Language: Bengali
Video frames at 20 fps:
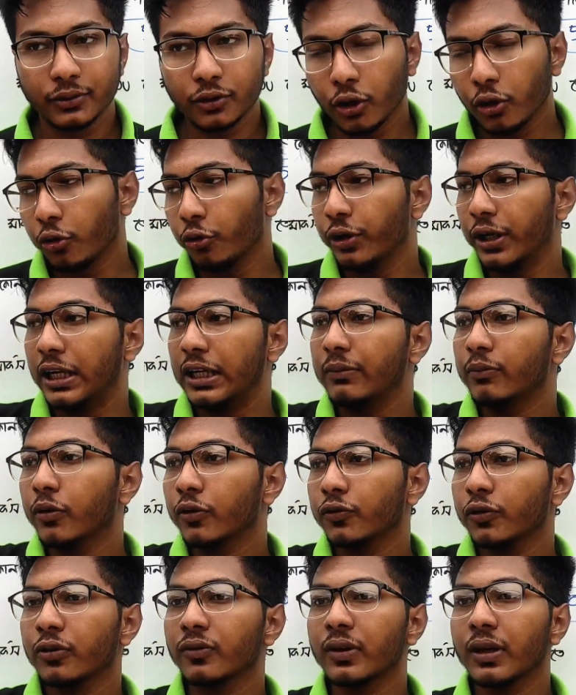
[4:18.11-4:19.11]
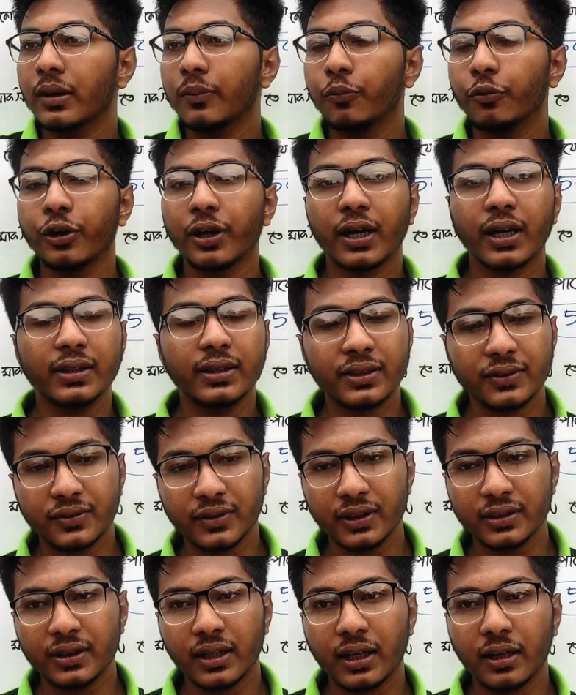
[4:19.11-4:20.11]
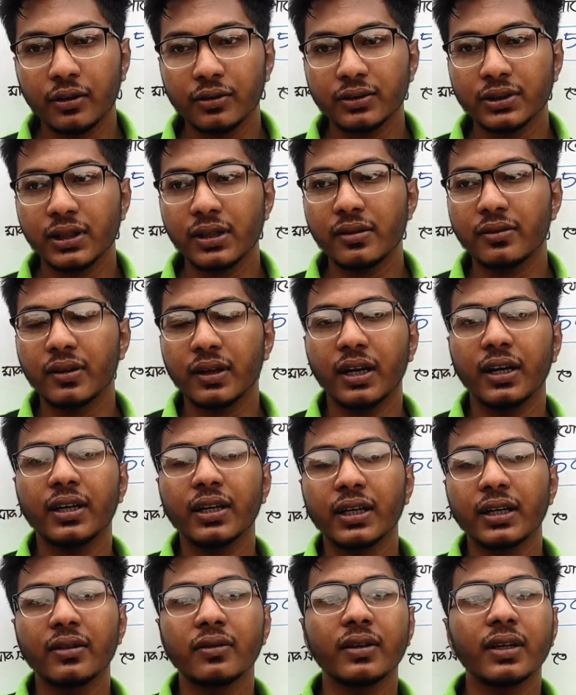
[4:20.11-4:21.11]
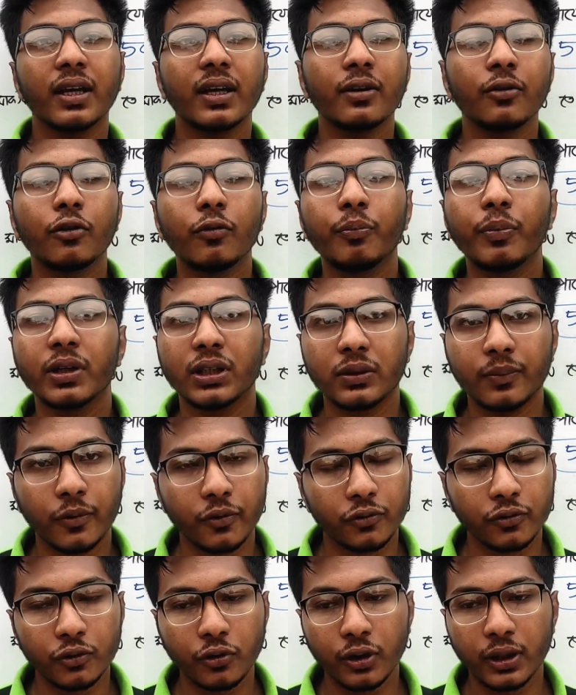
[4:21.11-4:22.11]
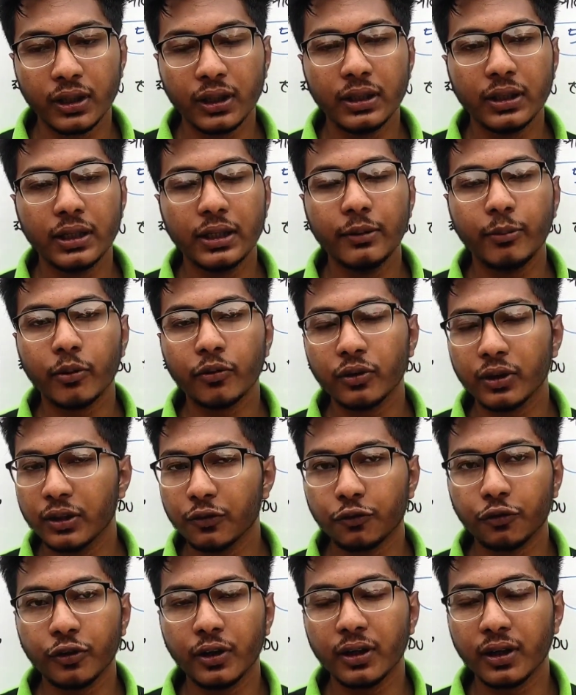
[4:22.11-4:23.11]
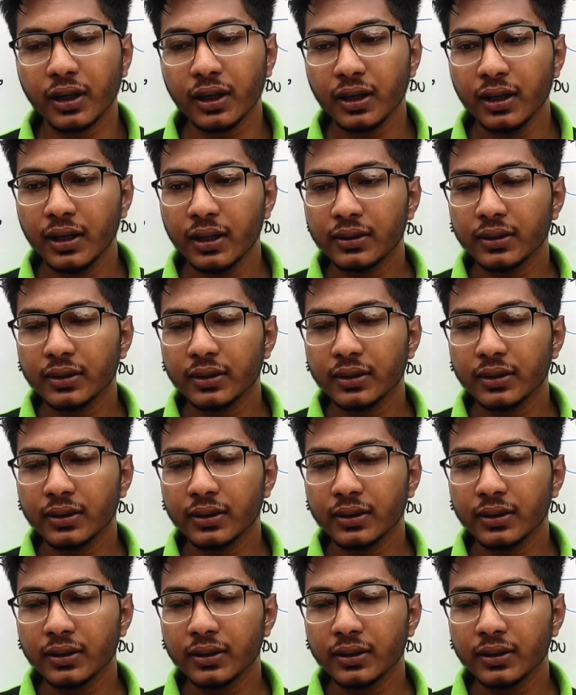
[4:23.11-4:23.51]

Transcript: ধরো এই বছর যারা পরীক্ষা দিয়েছে তারা হচ্ছে জেনেটিক ইঞ্জিনিয়ারিং খুব বেশি পছন্দ করে এই বছরের স্টুডেন্টরা